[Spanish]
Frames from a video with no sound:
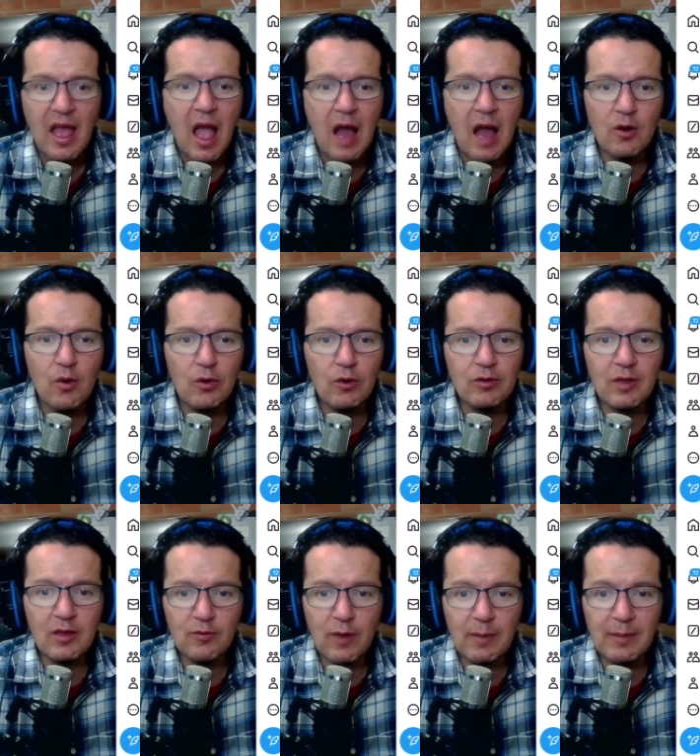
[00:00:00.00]
algunos de
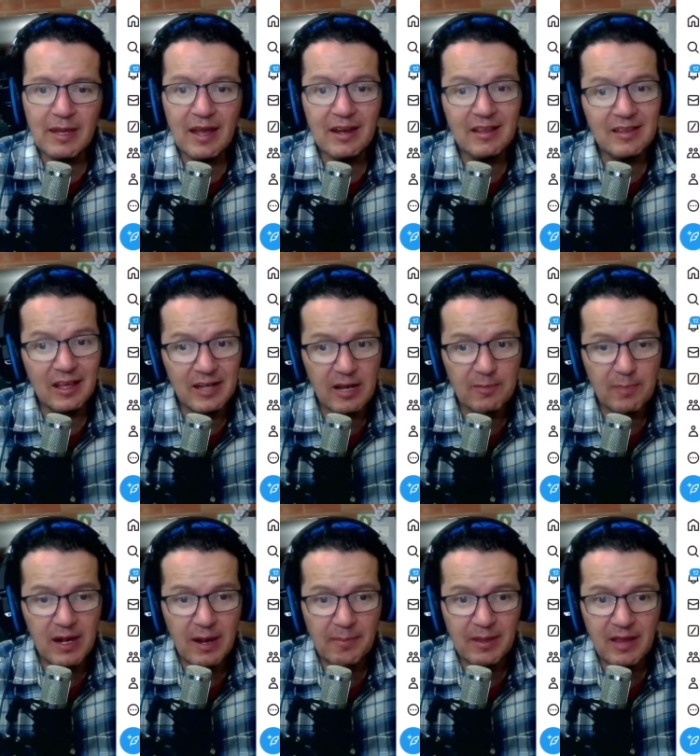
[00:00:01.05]
sus familiares y tres
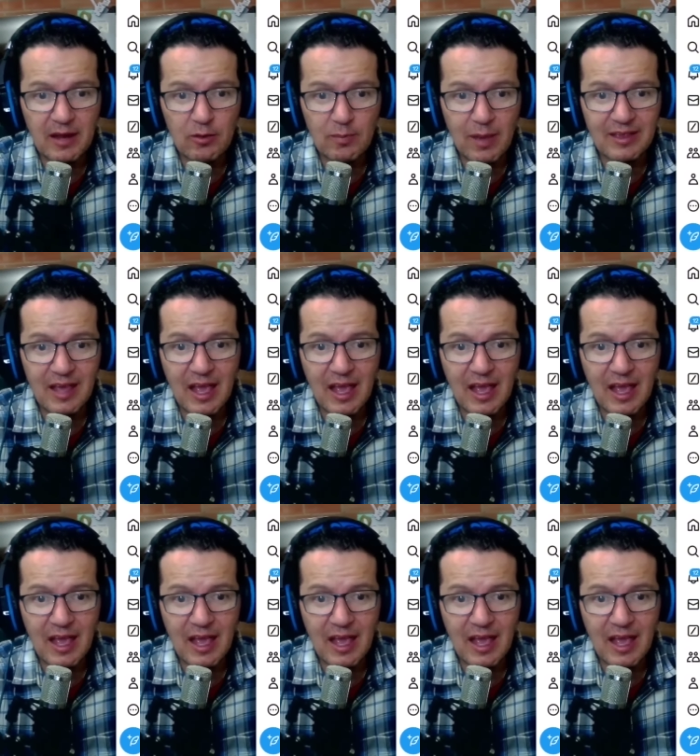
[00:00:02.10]
parlamentarios más,